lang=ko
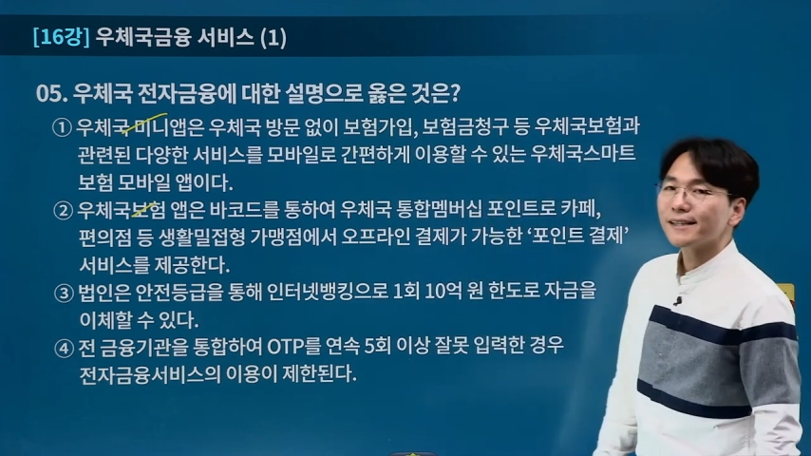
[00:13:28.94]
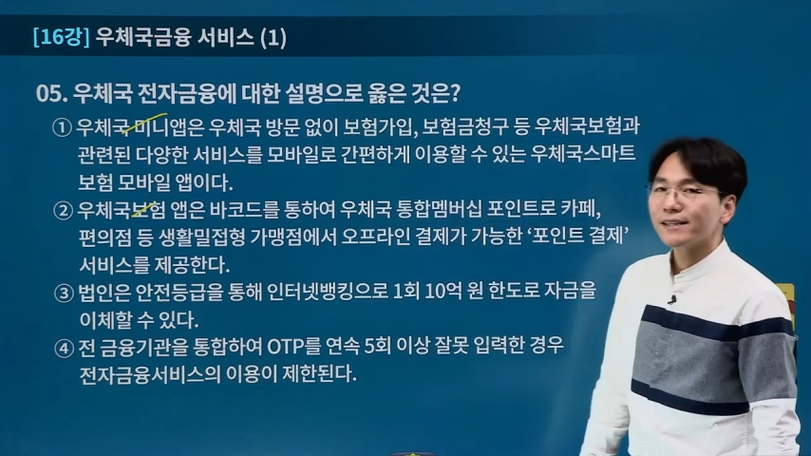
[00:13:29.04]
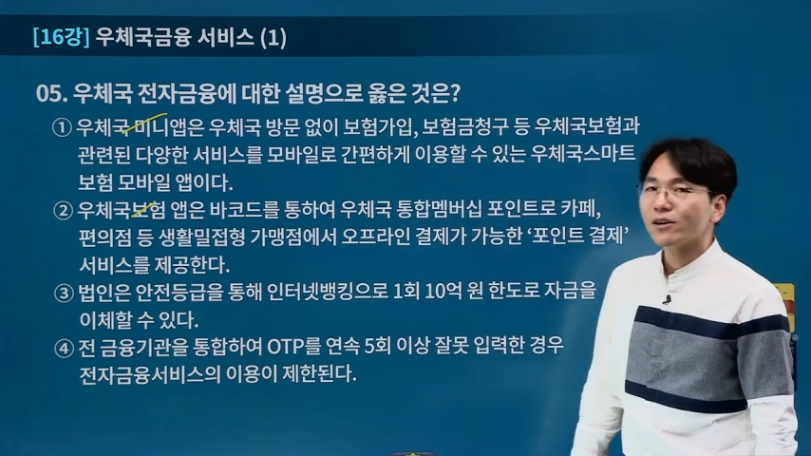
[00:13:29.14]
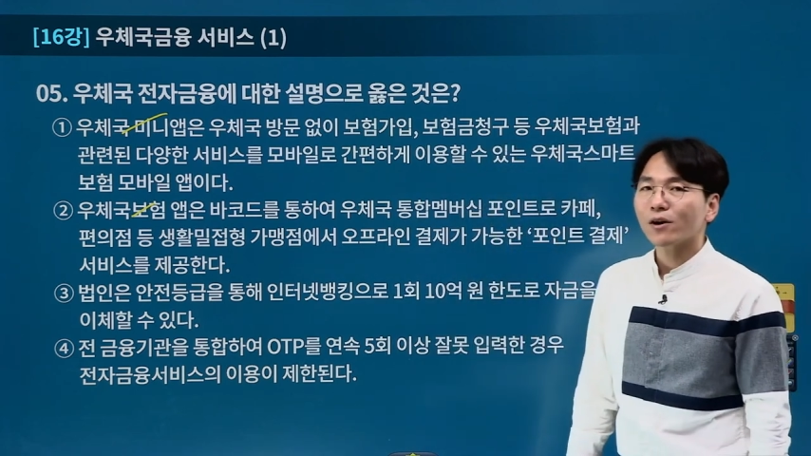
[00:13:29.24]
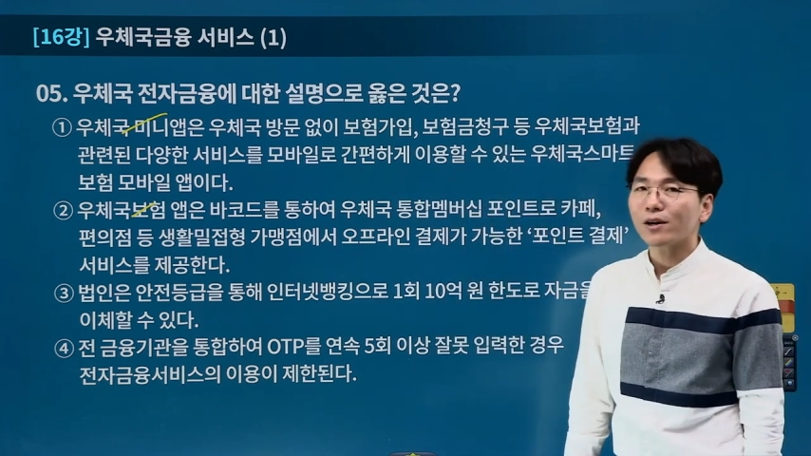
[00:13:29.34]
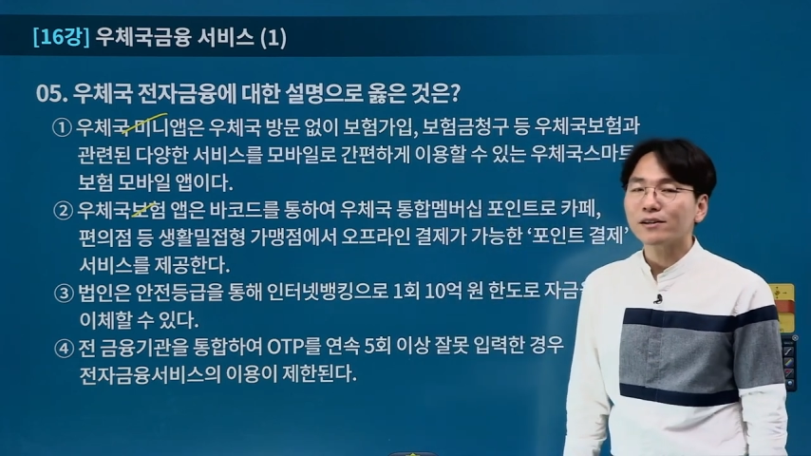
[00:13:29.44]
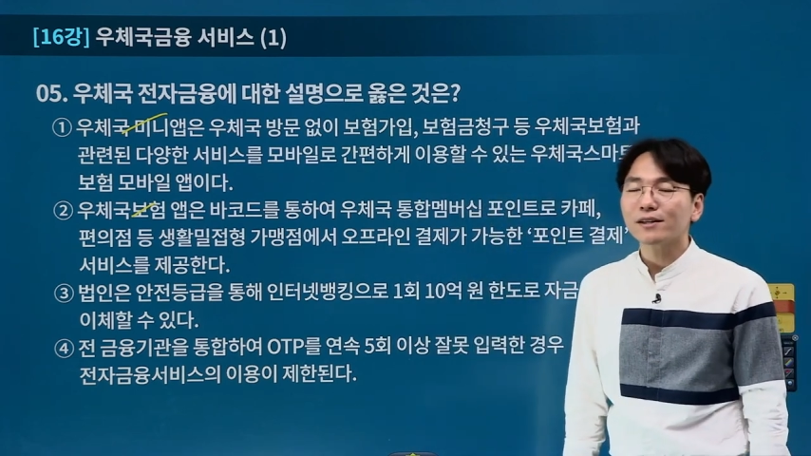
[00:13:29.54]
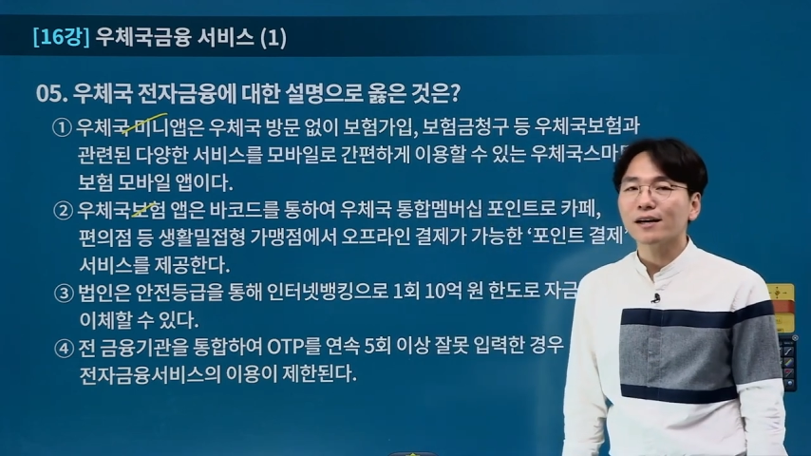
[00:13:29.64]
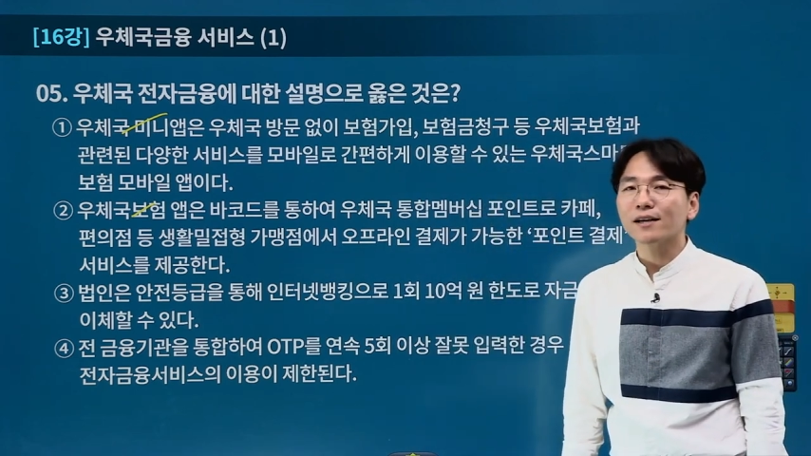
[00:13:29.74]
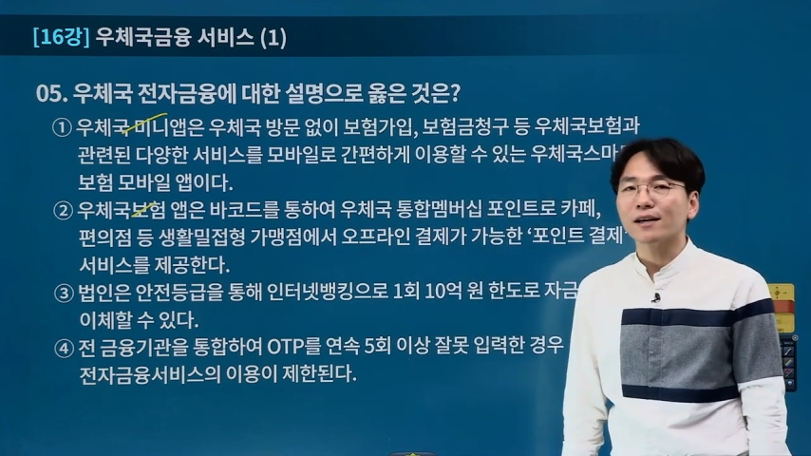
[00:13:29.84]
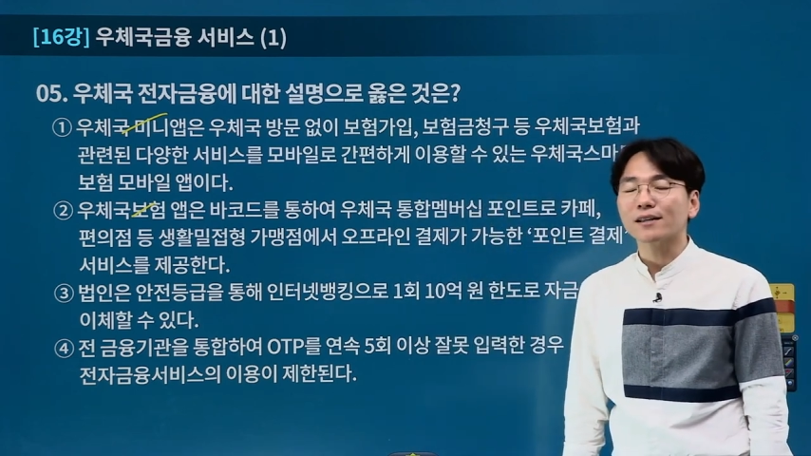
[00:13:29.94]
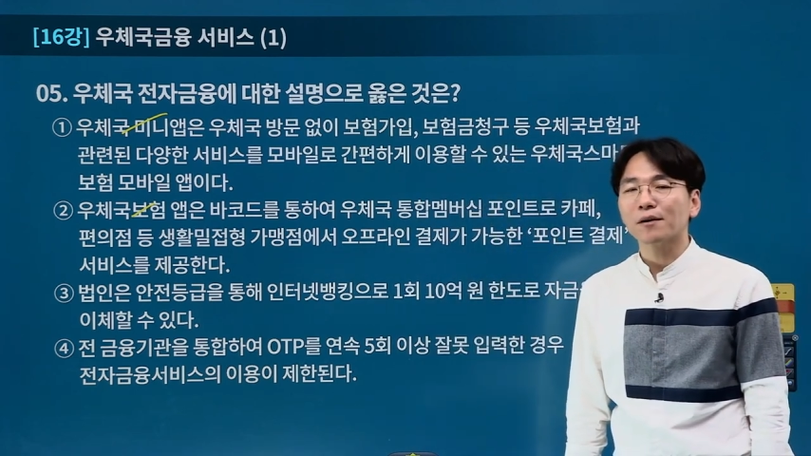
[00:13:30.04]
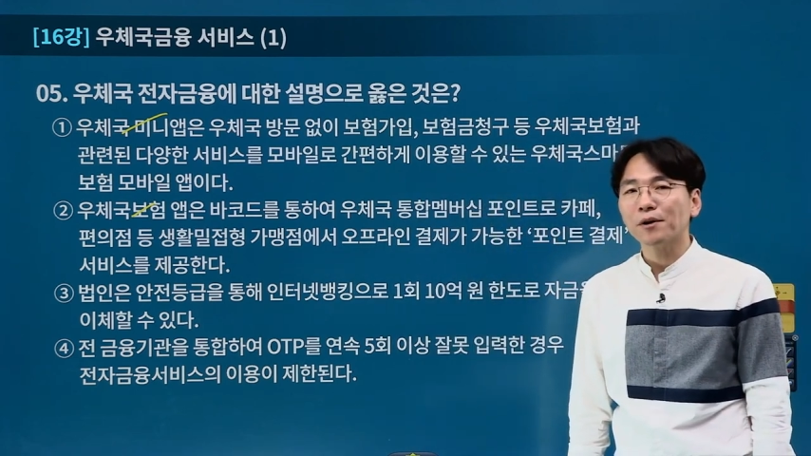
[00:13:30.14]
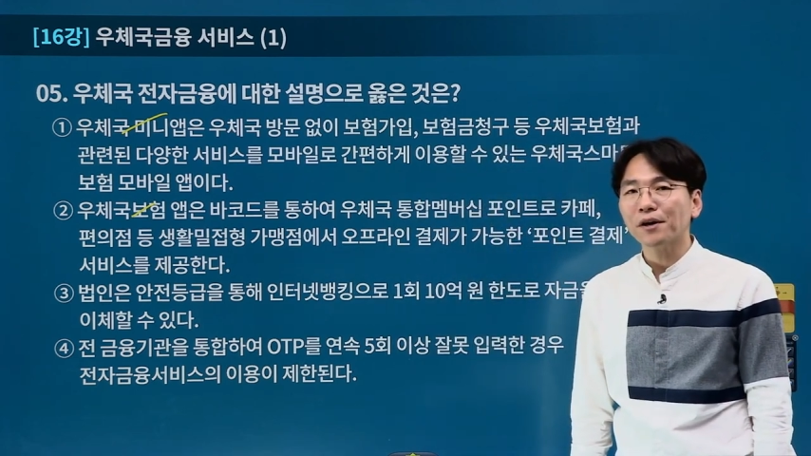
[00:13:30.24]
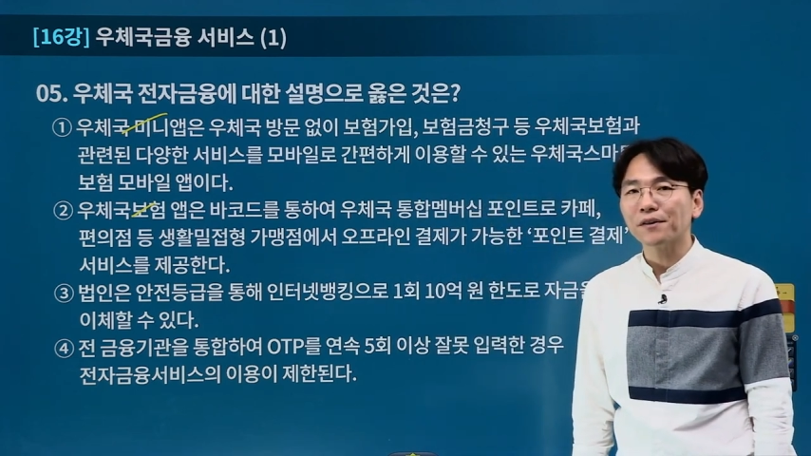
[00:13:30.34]
이거에 관련된 얘기가
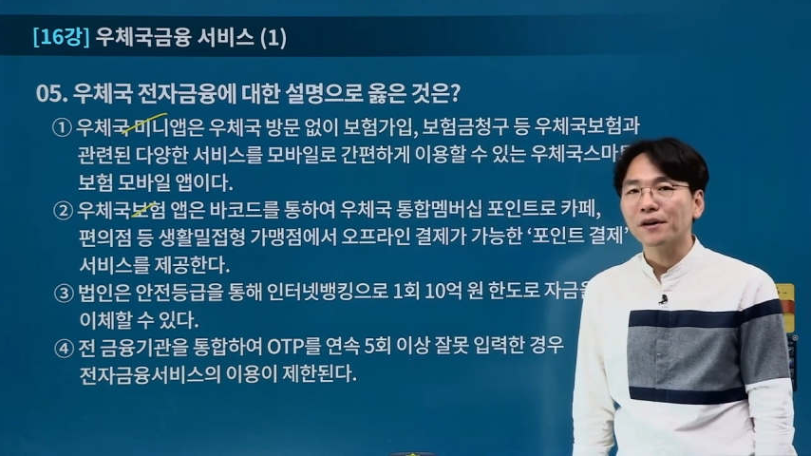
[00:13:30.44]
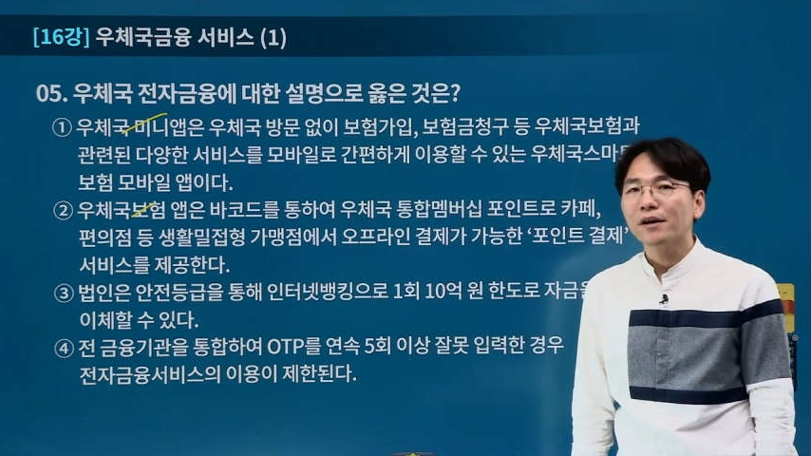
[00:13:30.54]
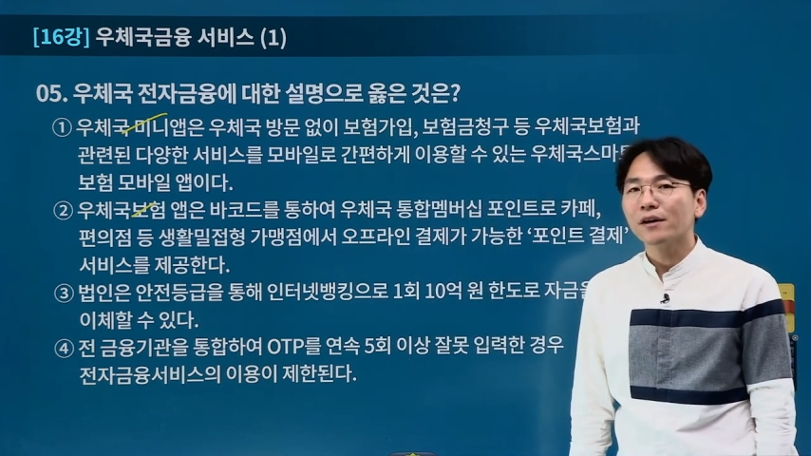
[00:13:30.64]
나왔다면